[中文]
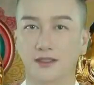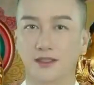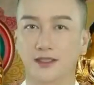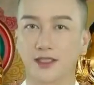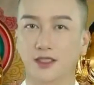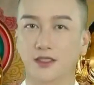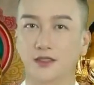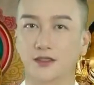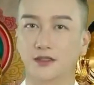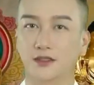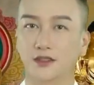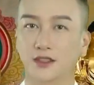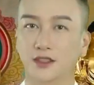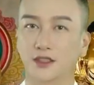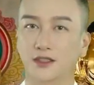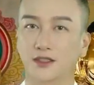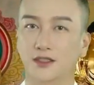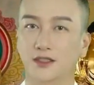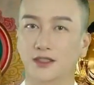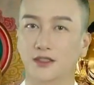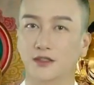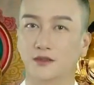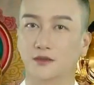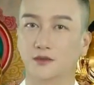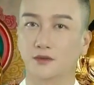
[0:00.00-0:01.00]
三个呢是
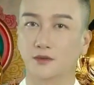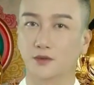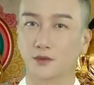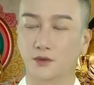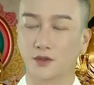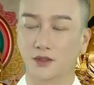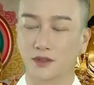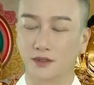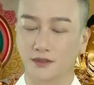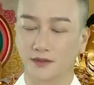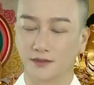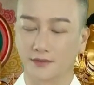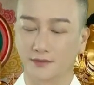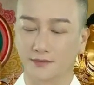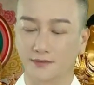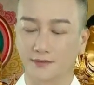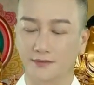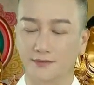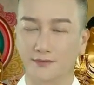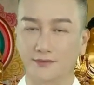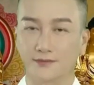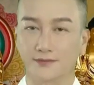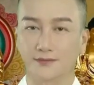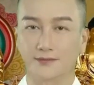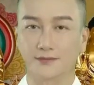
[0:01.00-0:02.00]
心所，
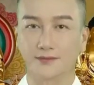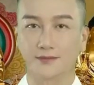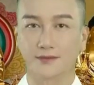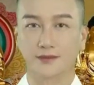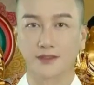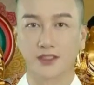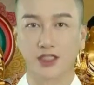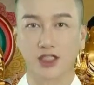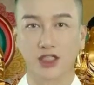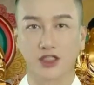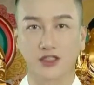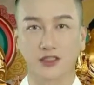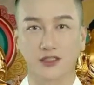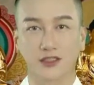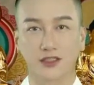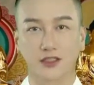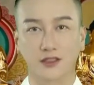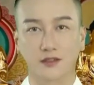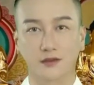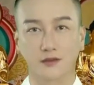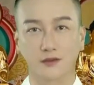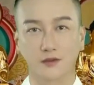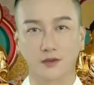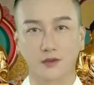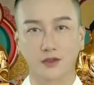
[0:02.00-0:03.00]

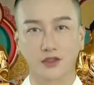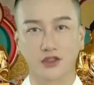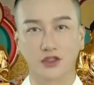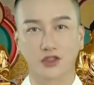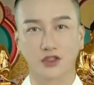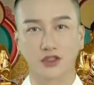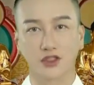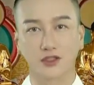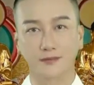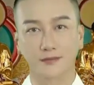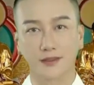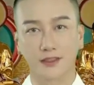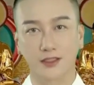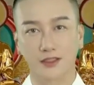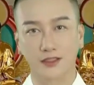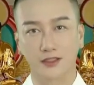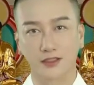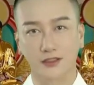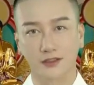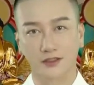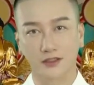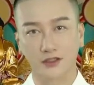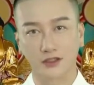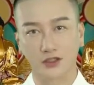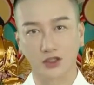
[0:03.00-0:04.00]
心所指什么意思
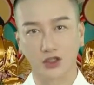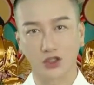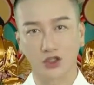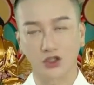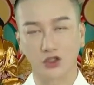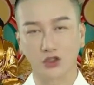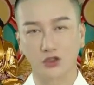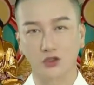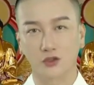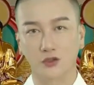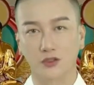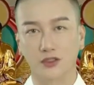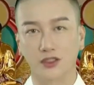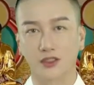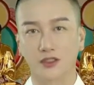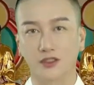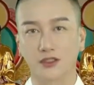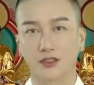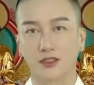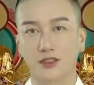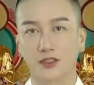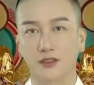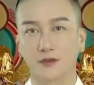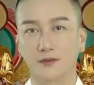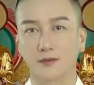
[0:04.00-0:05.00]
呢？是说在
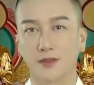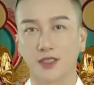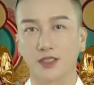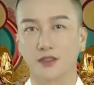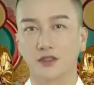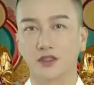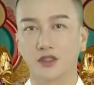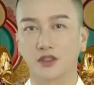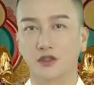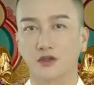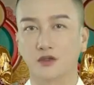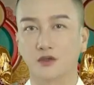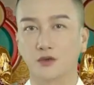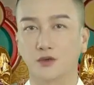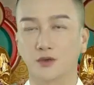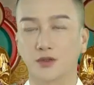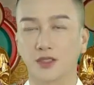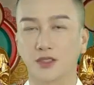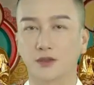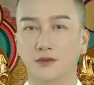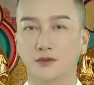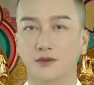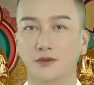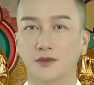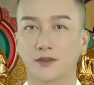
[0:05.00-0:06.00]
心王这个主
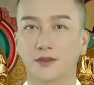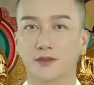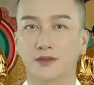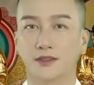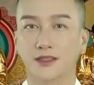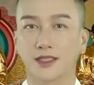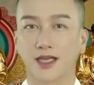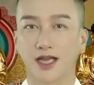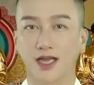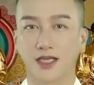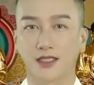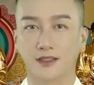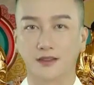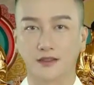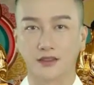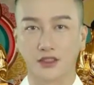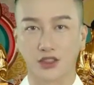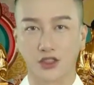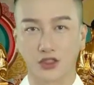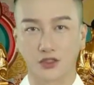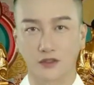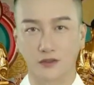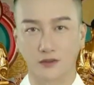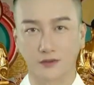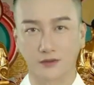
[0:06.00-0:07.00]
要作用下，
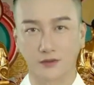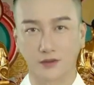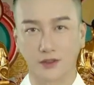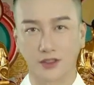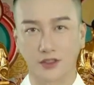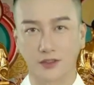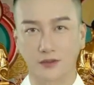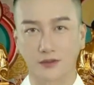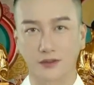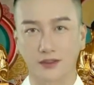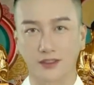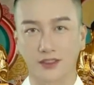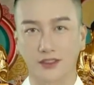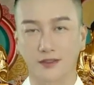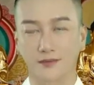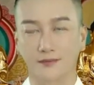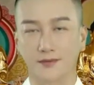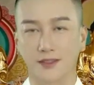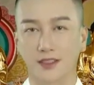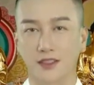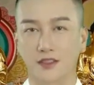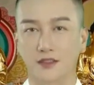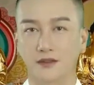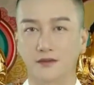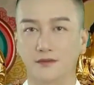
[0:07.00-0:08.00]
所有层
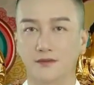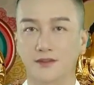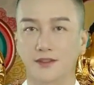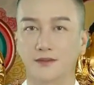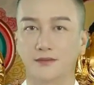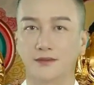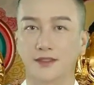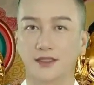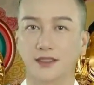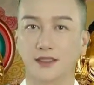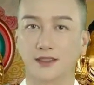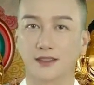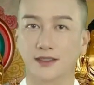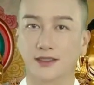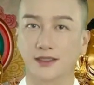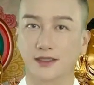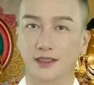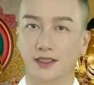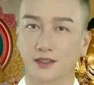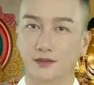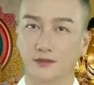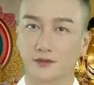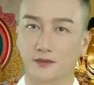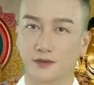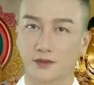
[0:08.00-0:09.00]
面和范围的思
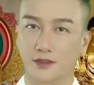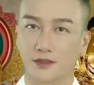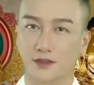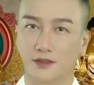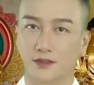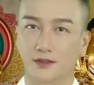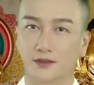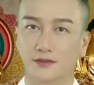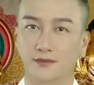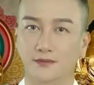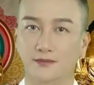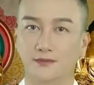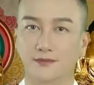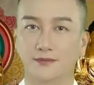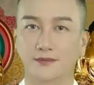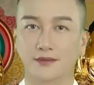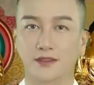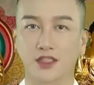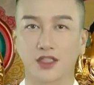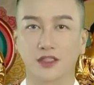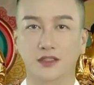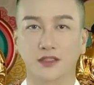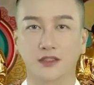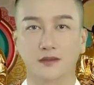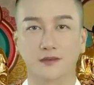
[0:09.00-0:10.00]
想作用，
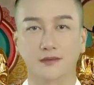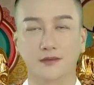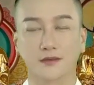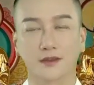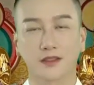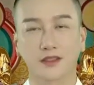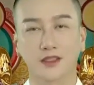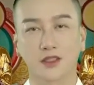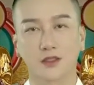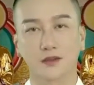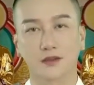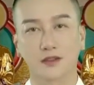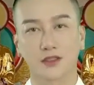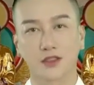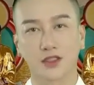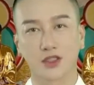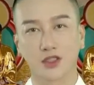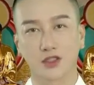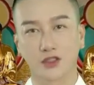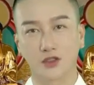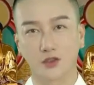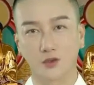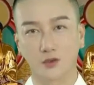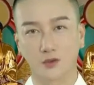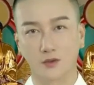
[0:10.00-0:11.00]
在佛教呢
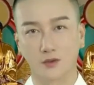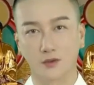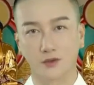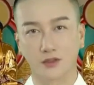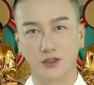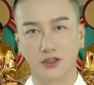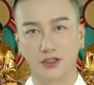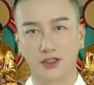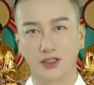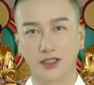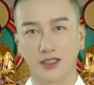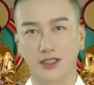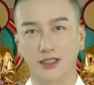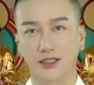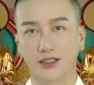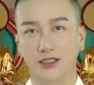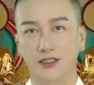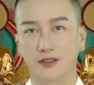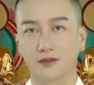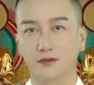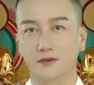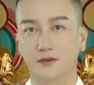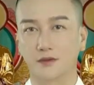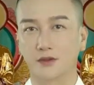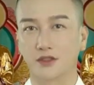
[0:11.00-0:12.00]
有五十一
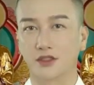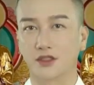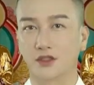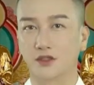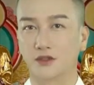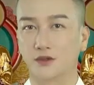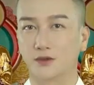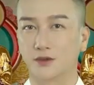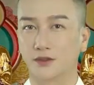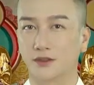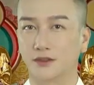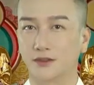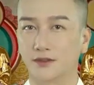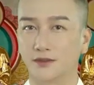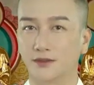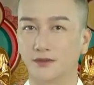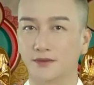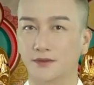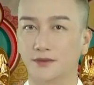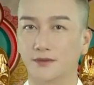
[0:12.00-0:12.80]
心所之说。